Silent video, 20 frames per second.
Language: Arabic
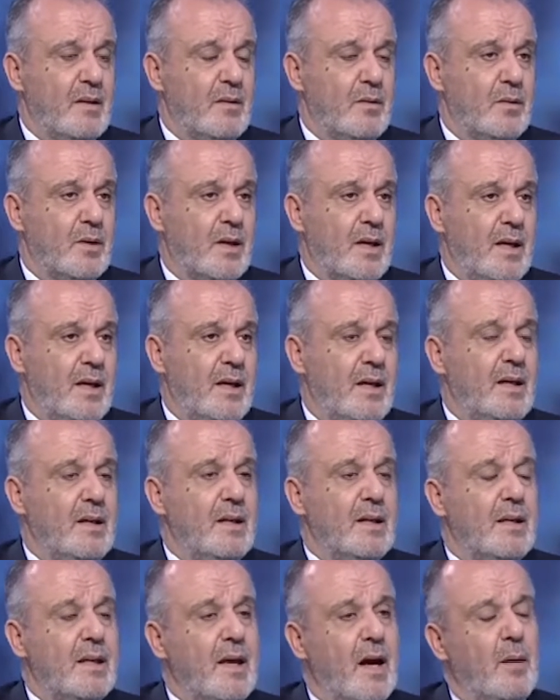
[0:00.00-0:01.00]
اوكي
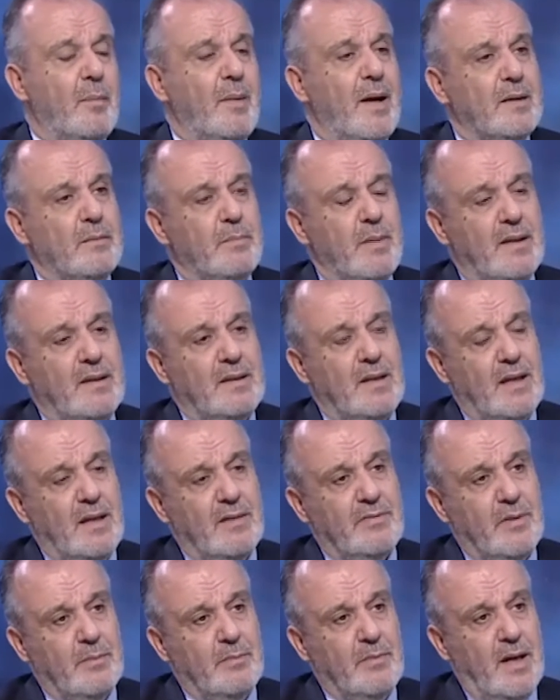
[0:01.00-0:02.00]
اليوم على
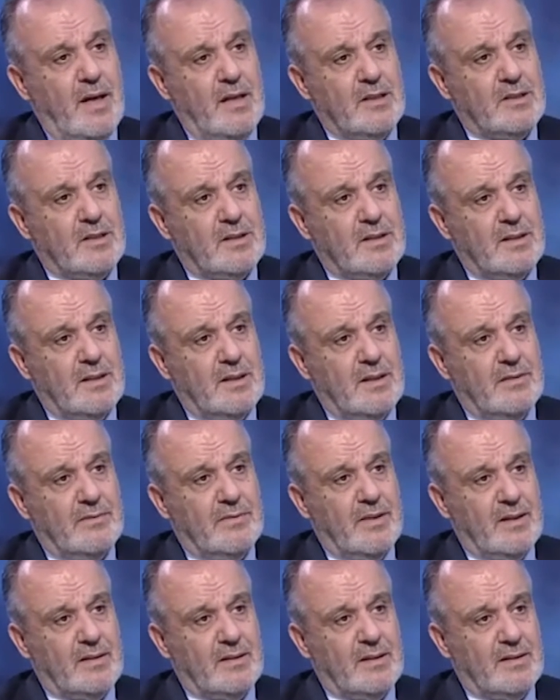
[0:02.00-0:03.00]
8000 مع
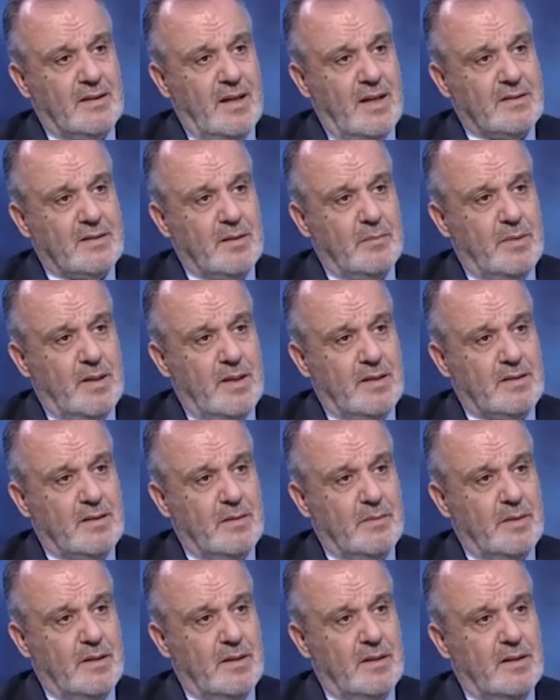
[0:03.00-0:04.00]
10000 حتى حسب
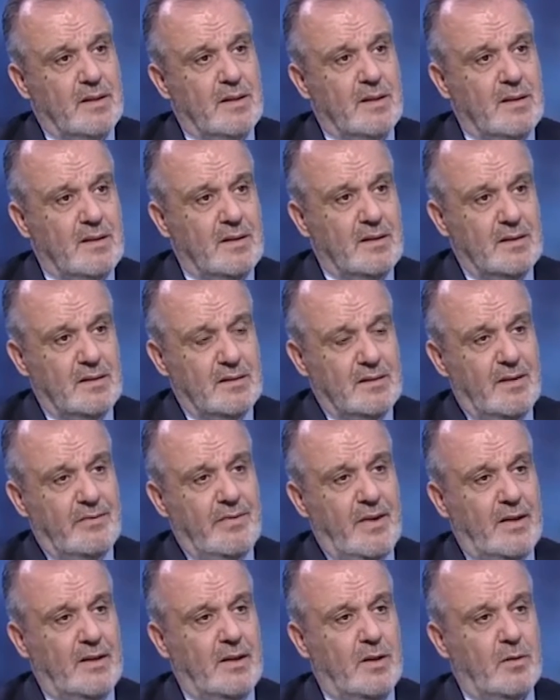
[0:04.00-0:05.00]
الحسابات
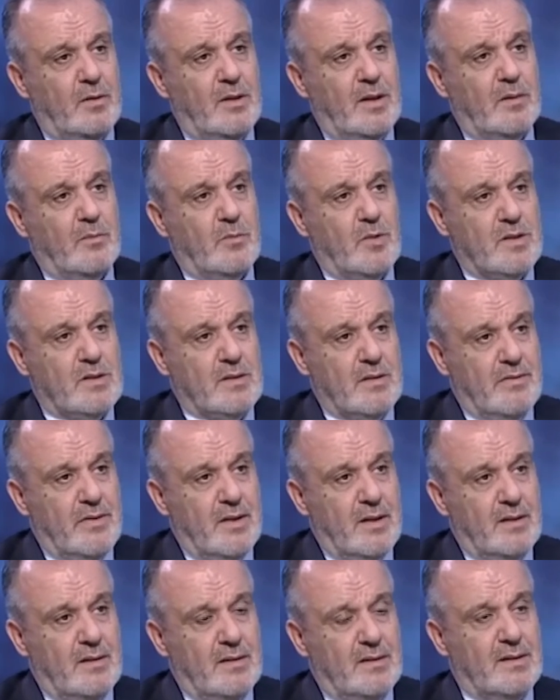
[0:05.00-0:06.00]
دفعناهم
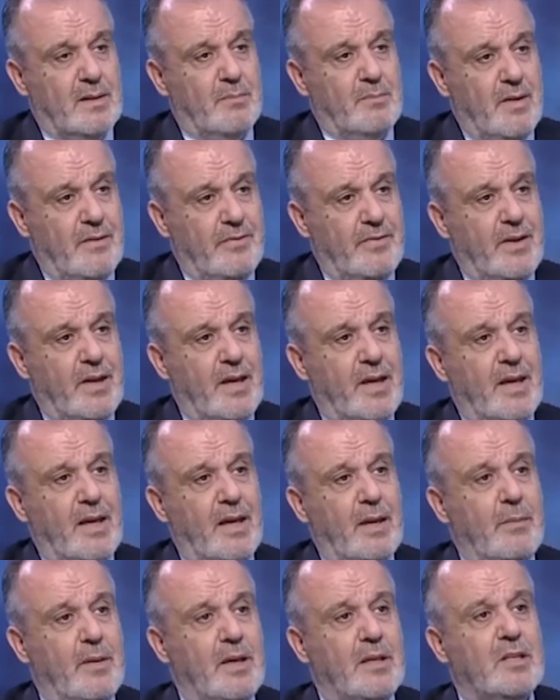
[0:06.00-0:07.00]
للموظفين طب ما في
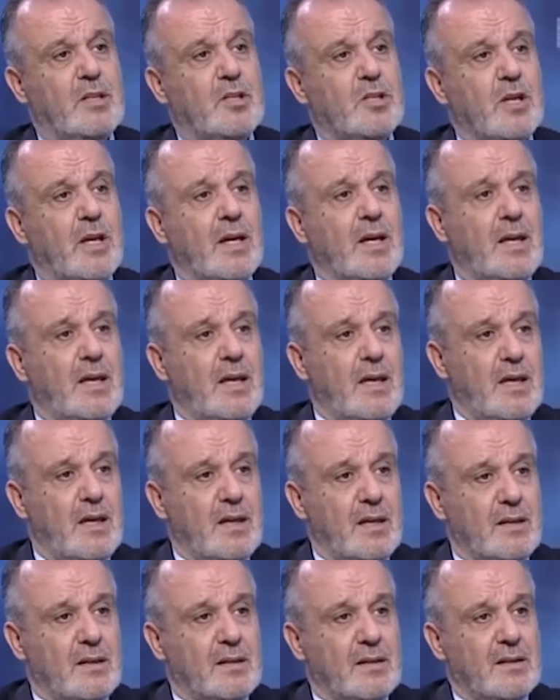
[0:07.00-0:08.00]
قيمه
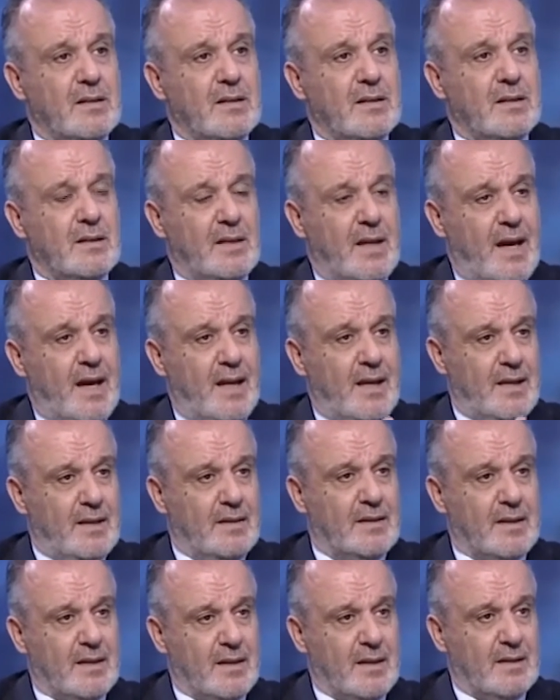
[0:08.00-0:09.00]
تشغيليه
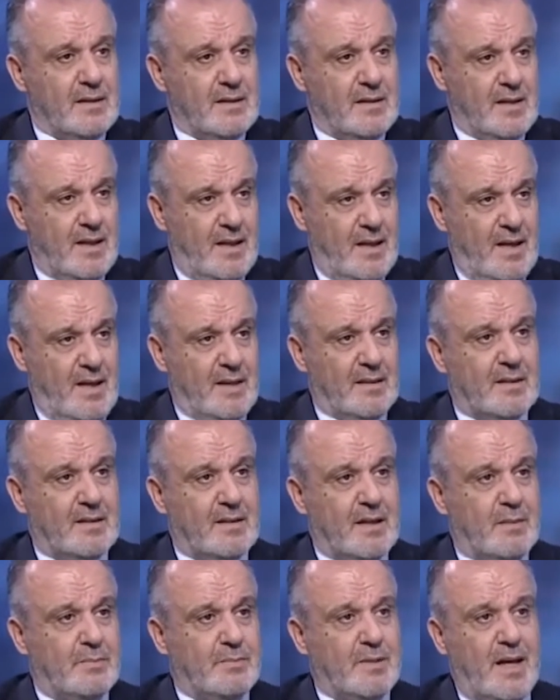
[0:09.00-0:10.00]
لهالادارات يلي يعني
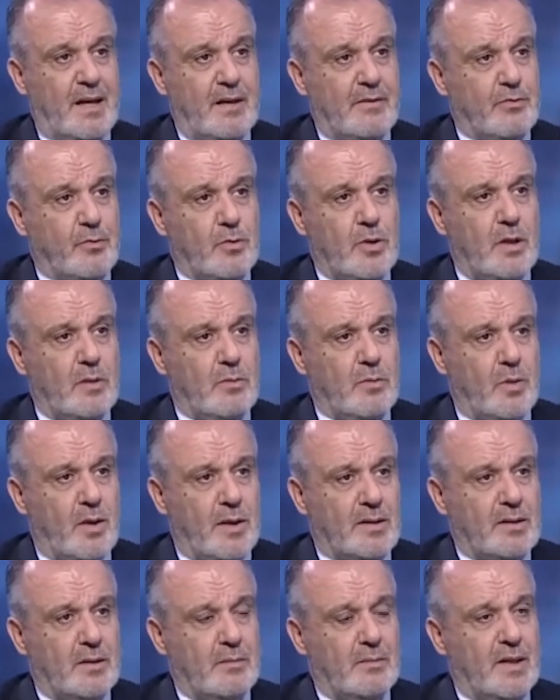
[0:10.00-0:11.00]
حضرتك بتعرف كل
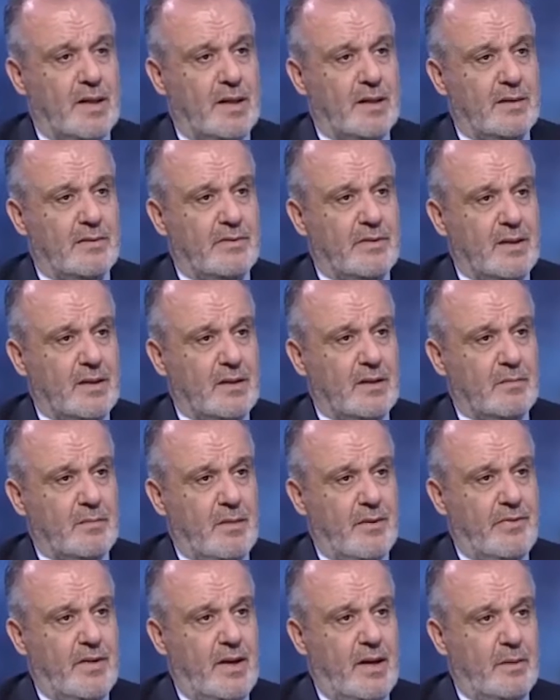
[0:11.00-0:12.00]
مواطن بيعرف
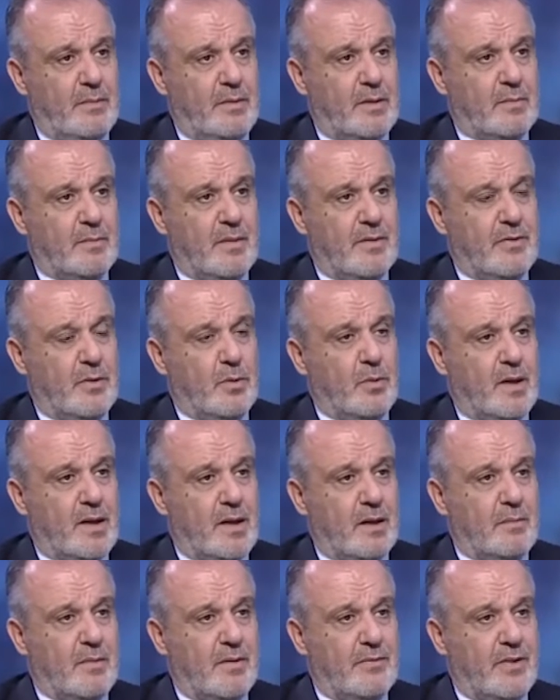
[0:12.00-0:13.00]
ما في حبر ما في
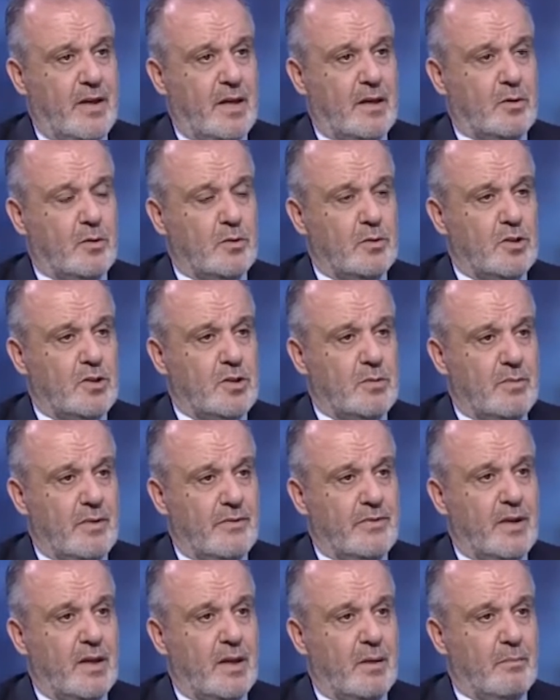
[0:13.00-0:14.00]
ورق ما في اير كونديشن ما
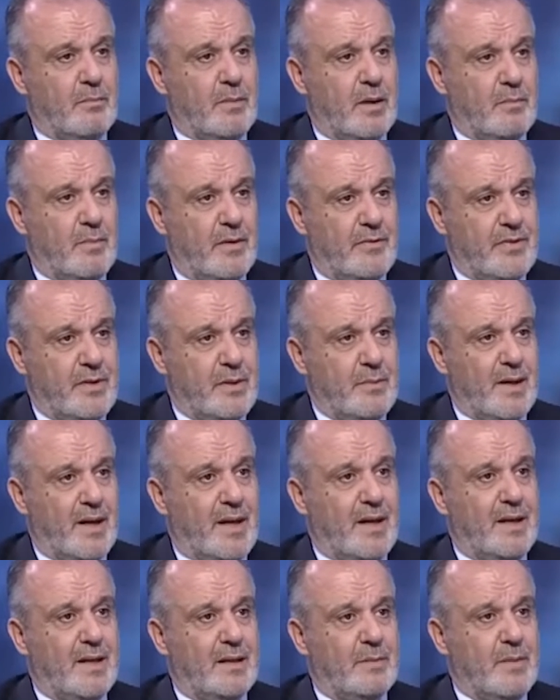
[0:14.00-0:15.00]
في لمبه ما في
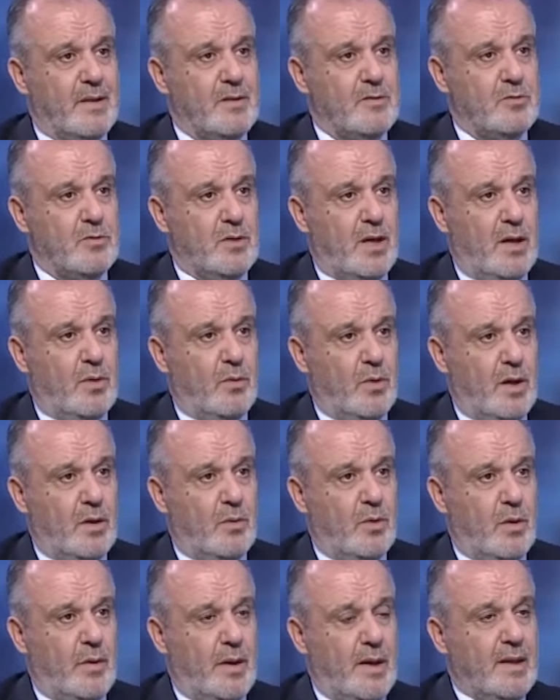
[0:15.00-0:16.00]
مكانات منزوعه
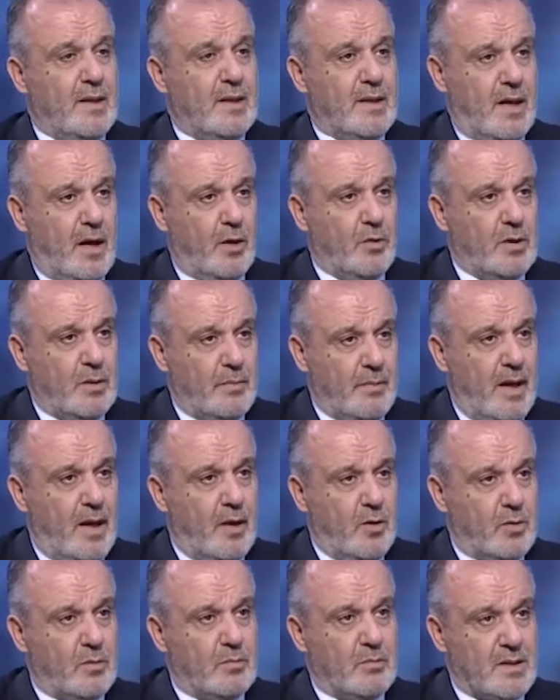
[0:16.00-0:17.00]
و و هودي ما
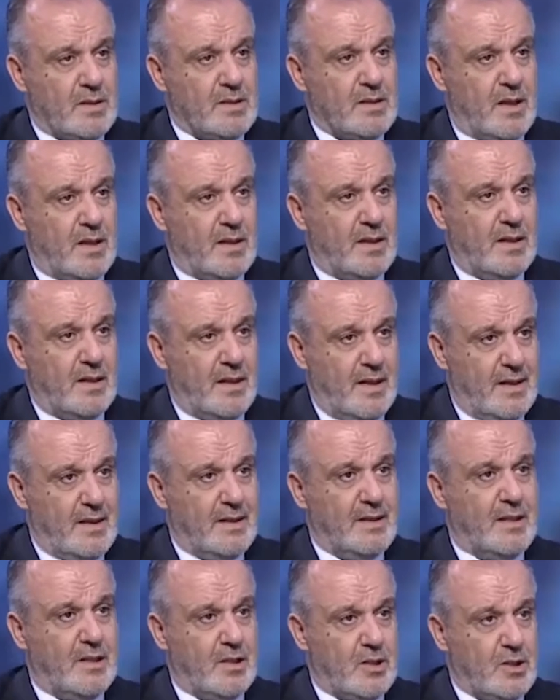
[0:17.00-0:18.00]
لهم مصاري
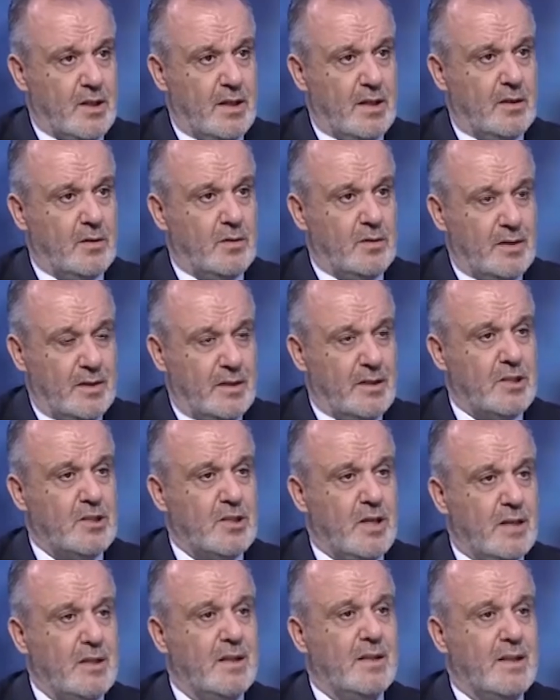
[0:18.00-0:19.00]
لنقدر نشغلهم
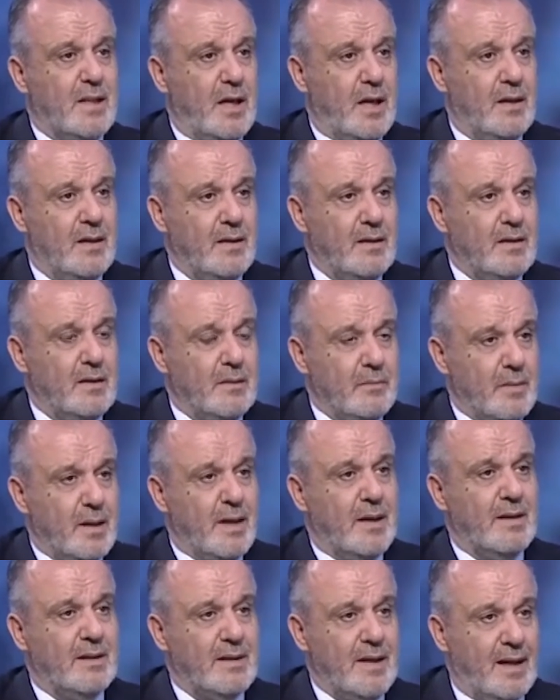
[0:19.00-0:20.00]
لنرجع نطلع
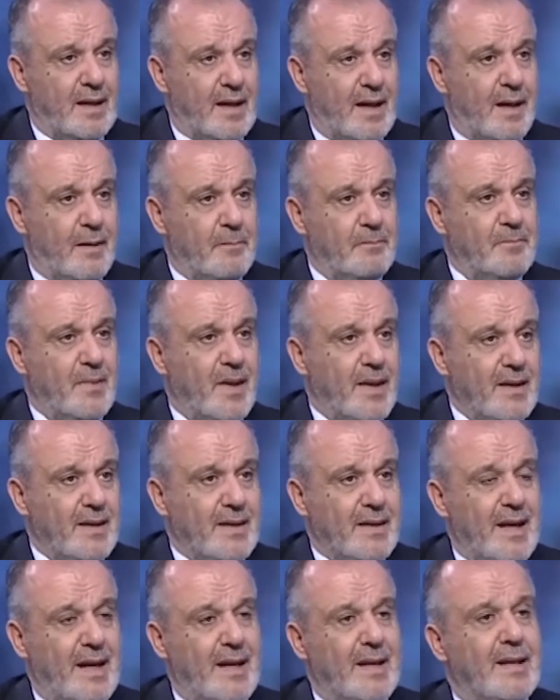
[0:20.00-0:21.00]
بالقطاع العام
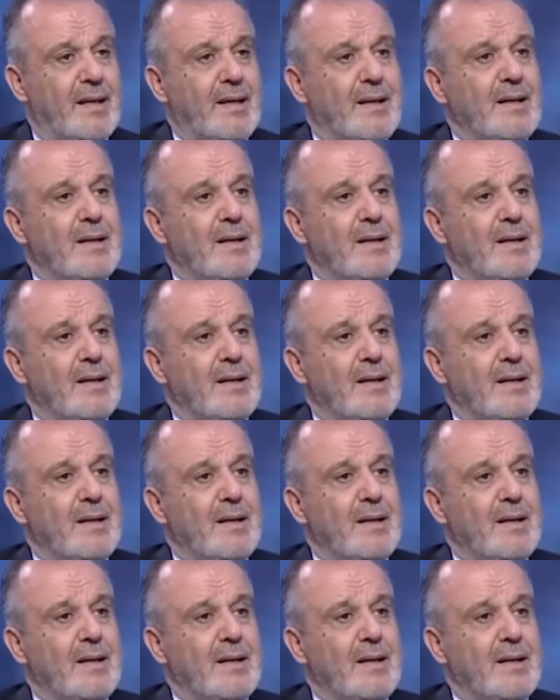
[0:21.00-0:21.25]
يعني